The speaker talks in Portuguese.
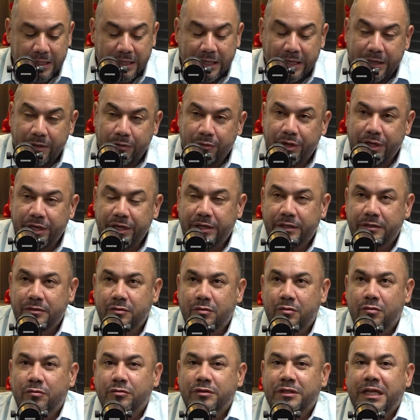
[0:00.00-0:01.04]
Eu queria que tu
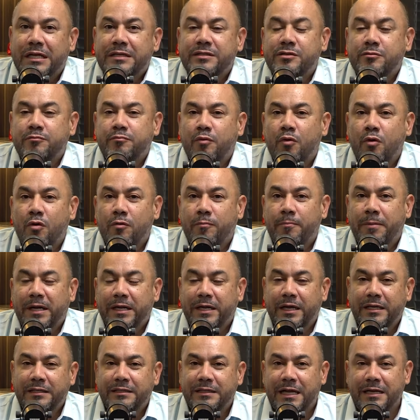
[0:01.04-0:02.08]
contasse um pouco para
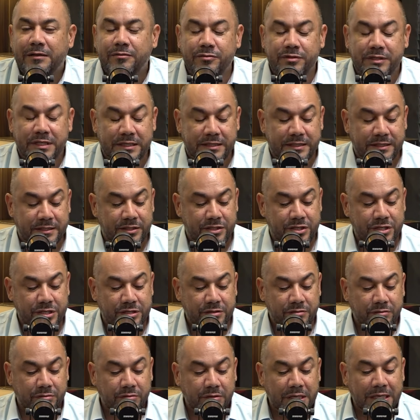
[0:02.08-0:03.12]
quem está nos
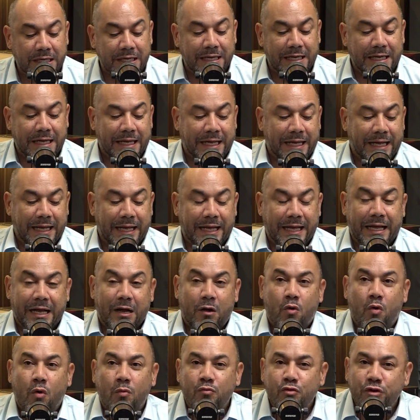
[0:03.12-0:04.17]
assistindo
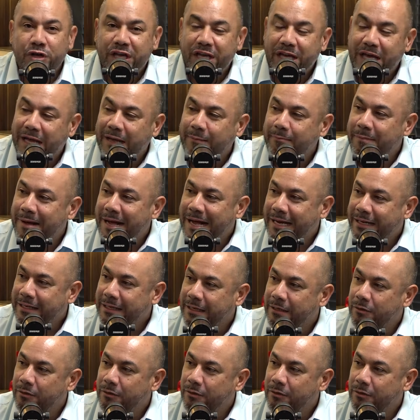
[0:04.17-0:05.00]
como que a marca